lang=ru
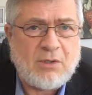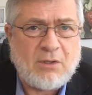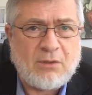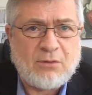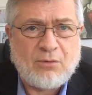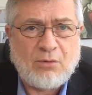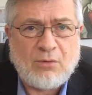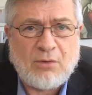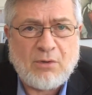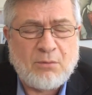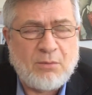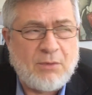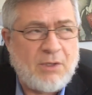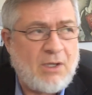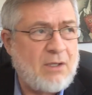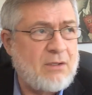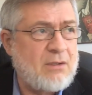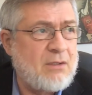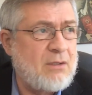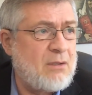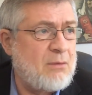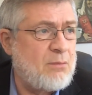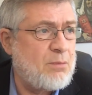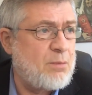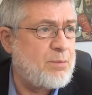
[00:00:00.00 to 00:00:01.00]
которым
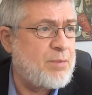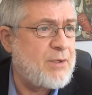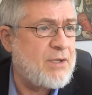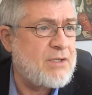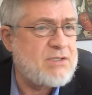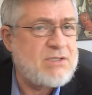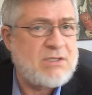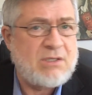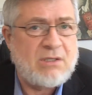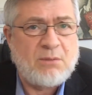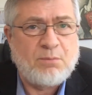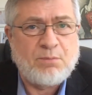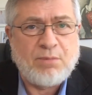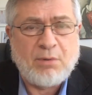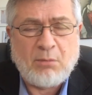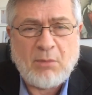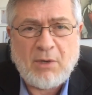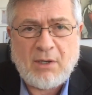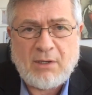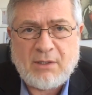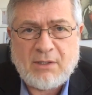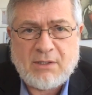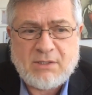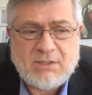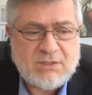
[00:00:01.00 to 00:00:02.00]
надо прийти и
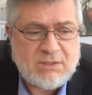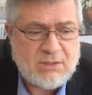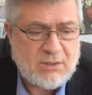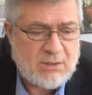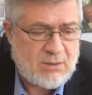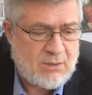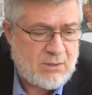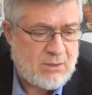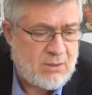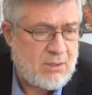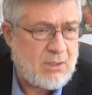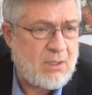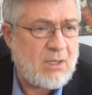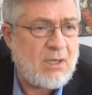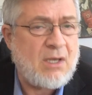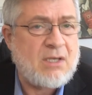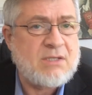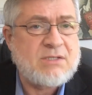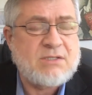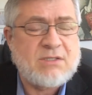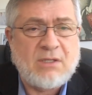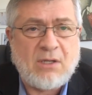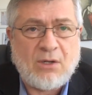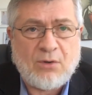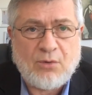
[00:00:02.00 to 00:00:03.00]
помолиться
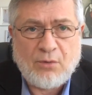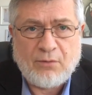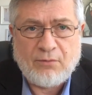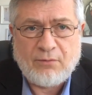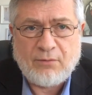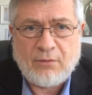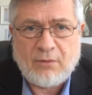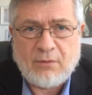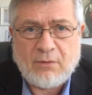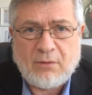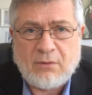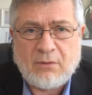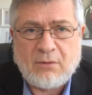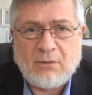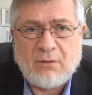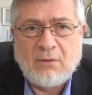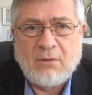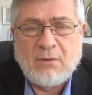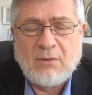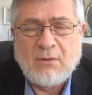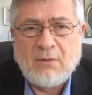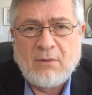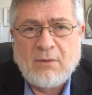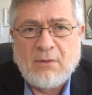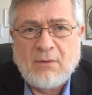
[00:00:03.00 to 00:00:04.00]
о здоровье
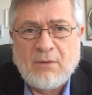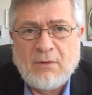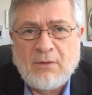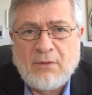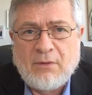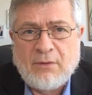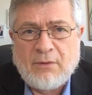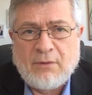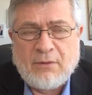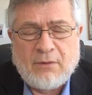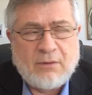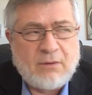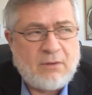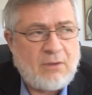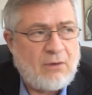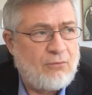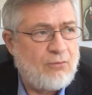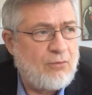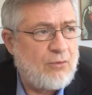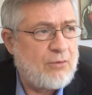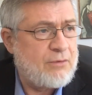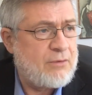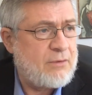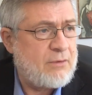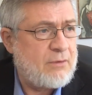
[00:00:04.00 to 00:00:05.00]

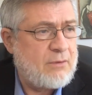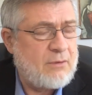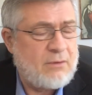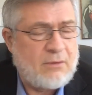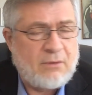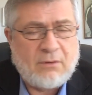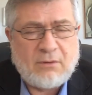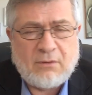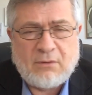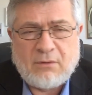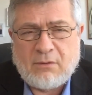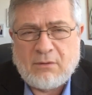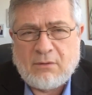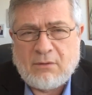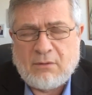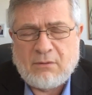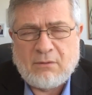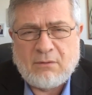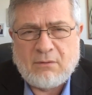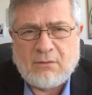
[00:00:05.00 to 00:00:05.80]
кого-то и